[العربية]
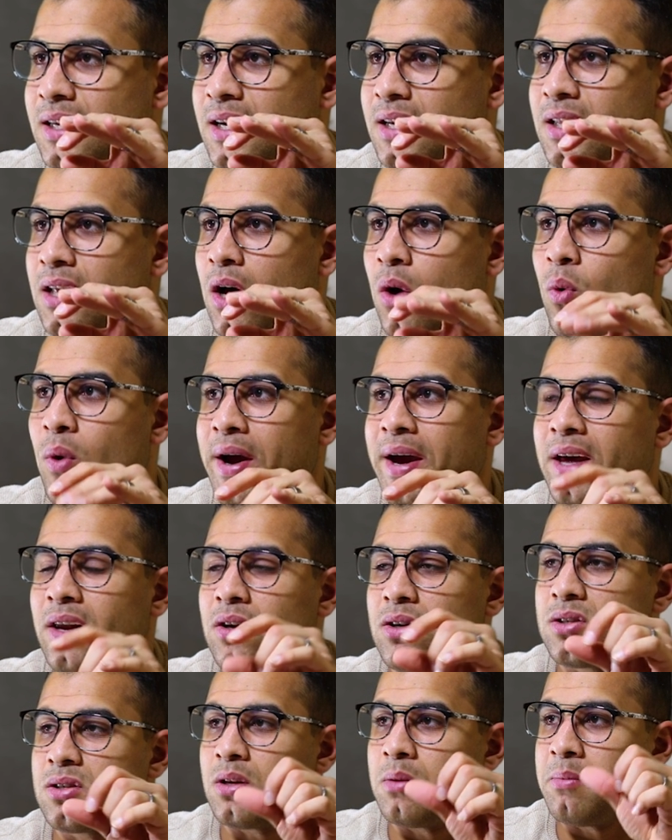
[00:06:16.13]
كده هو كان
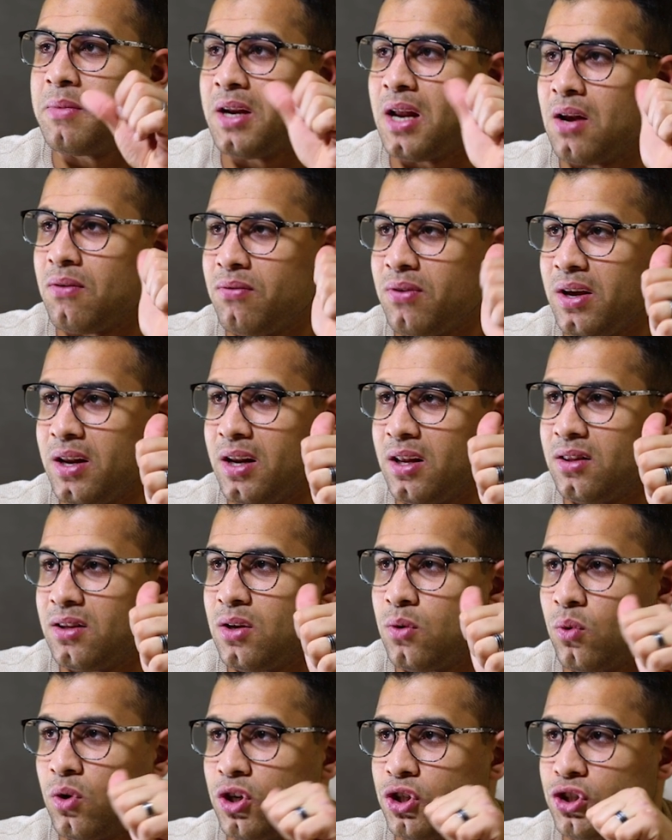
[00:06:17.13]
اصلا من
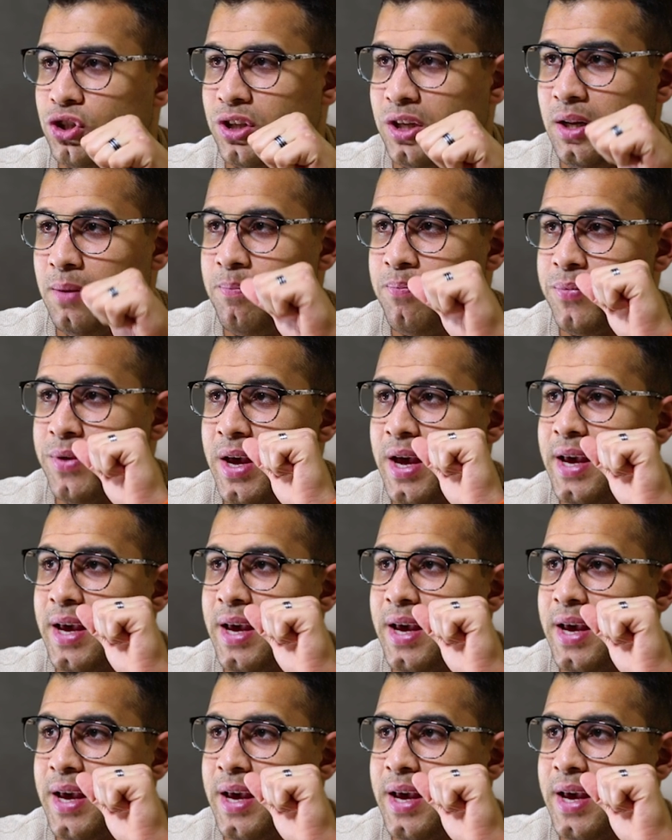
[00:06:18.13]
2022